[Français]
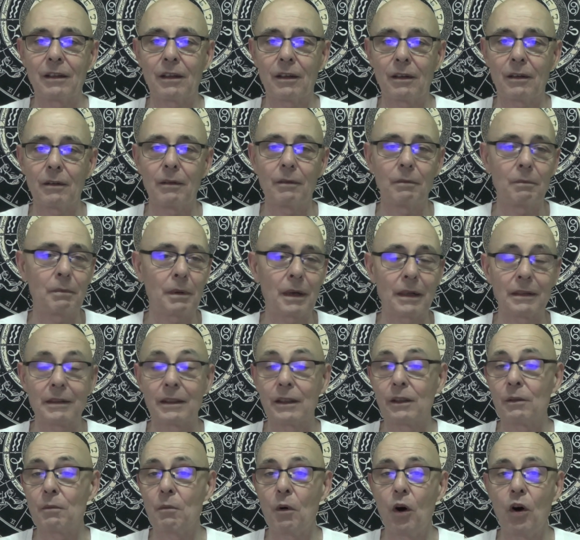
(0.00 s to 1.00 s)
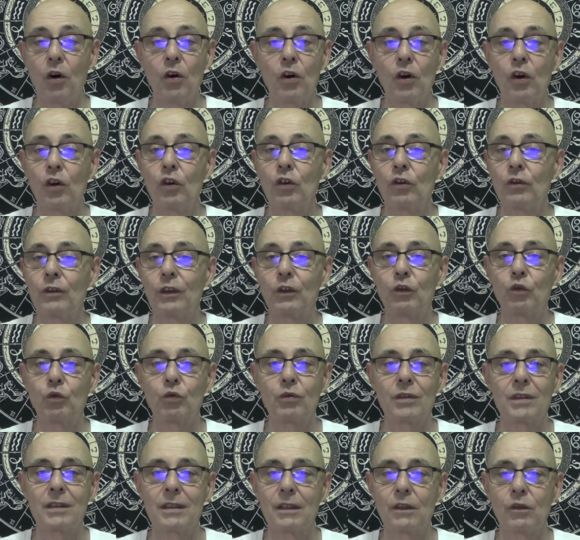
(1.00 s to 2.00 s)
hein, pratiquement des
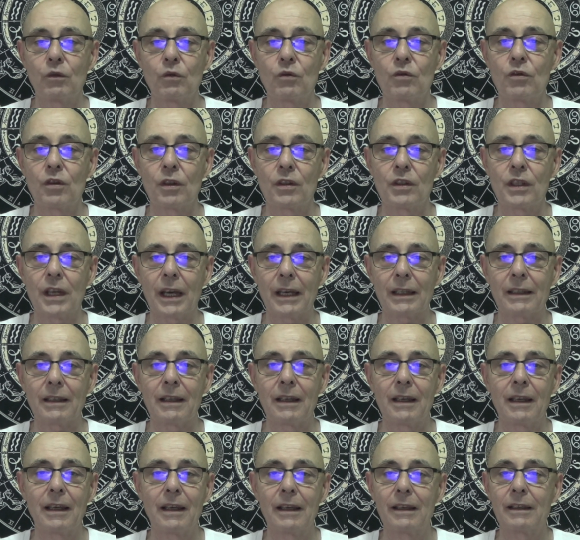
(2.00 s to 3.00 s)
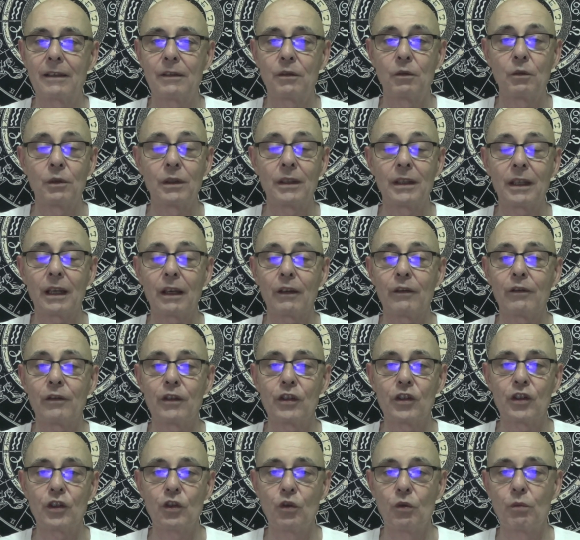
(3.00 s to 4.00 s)
douze signes du zodiaque celui qui
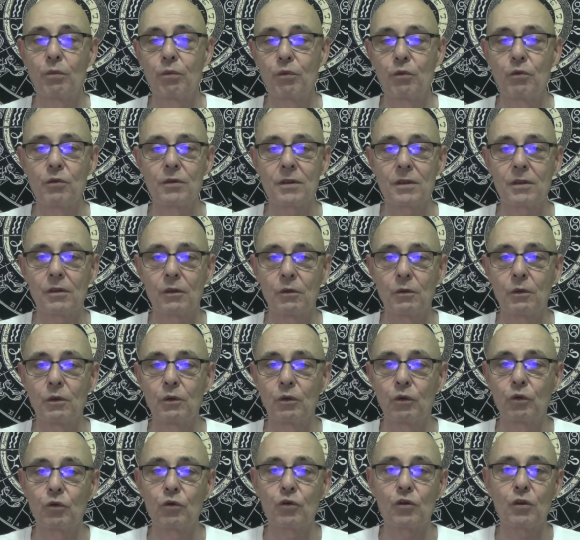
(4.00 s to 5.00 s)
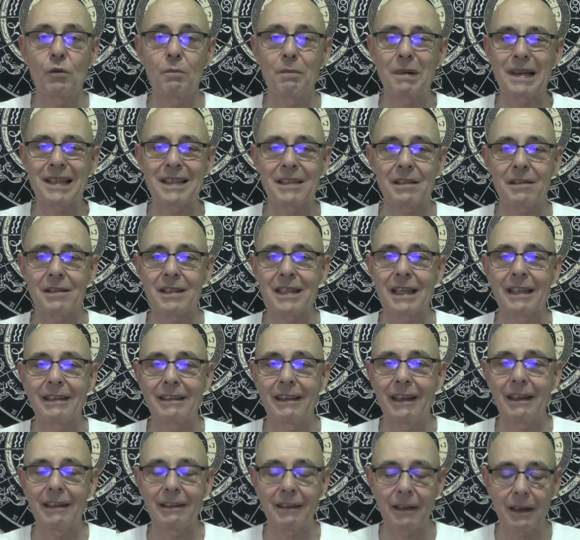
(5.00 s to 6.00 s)
réfléchit le plus, celui où tout se passe dans sa
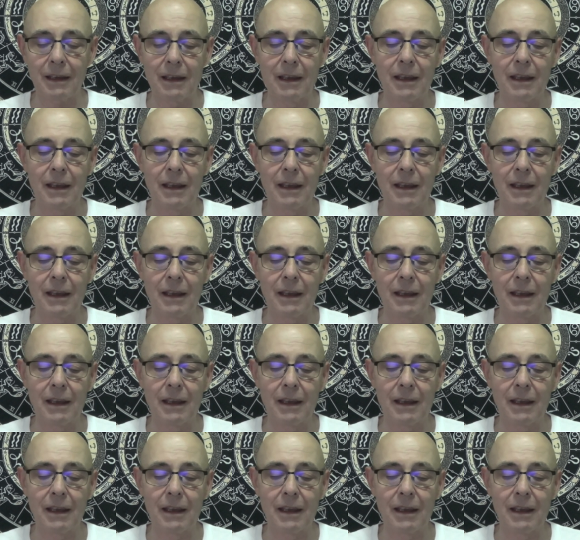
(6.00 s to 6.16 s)
tête.